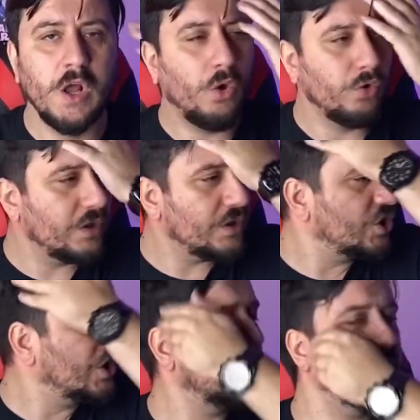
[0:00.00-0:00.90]
Onları
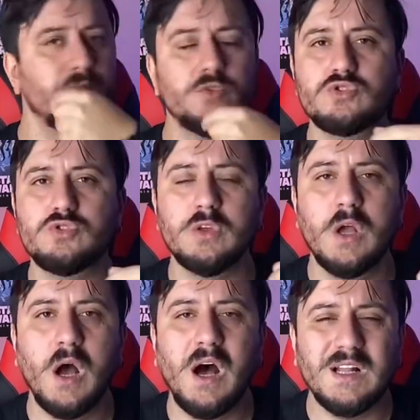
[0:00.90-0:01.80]
çıkartamıyorsun.
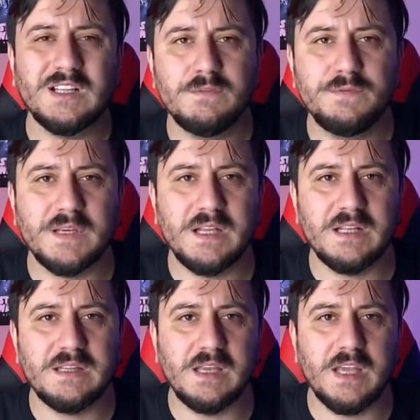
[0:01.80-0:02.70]
Halkın
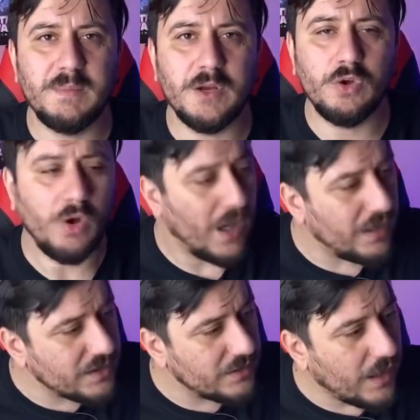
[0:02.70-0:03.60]
fakirlikten geberiyor.
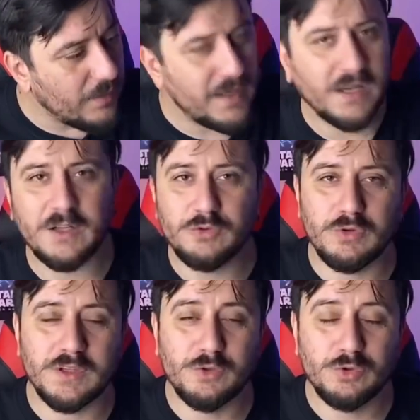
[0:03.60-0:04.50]
Halkın Amerikan
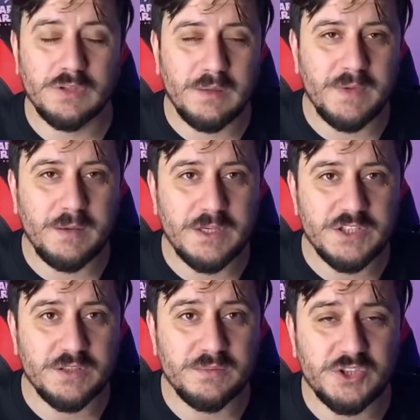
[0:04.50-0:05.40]
doları kullanmaya
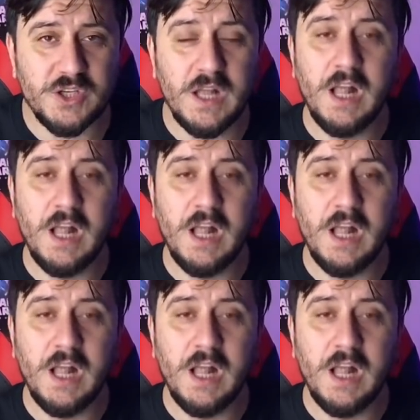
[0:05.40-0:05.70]
başlamış.